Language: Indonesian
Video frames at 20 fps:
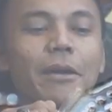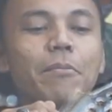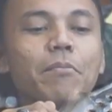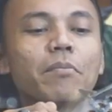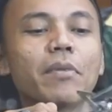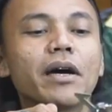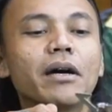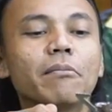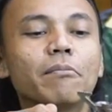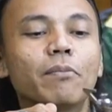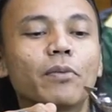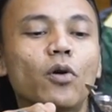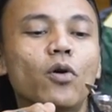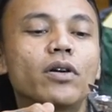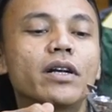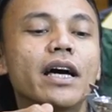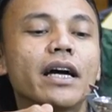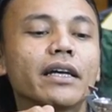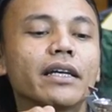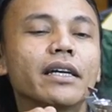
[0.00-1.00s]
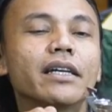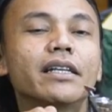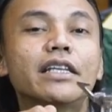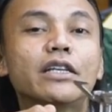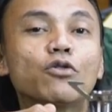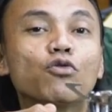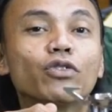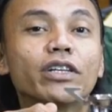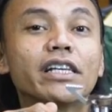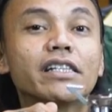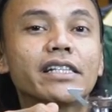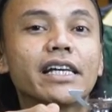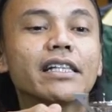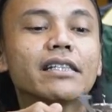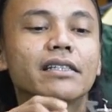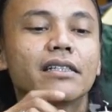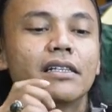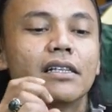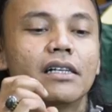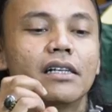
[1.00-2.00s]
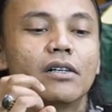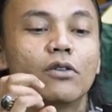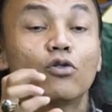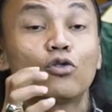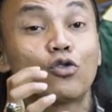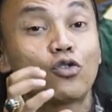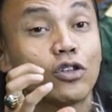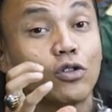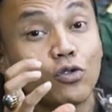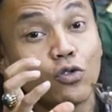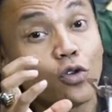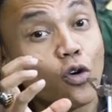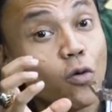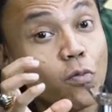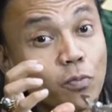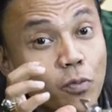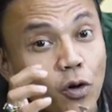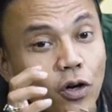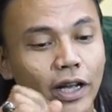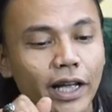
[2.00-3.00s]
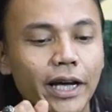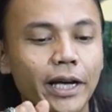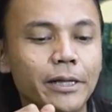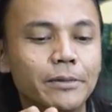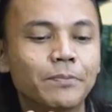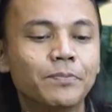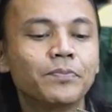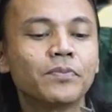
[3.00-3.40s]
emang produknya di cooking set uh, khususnya untuk kompor ya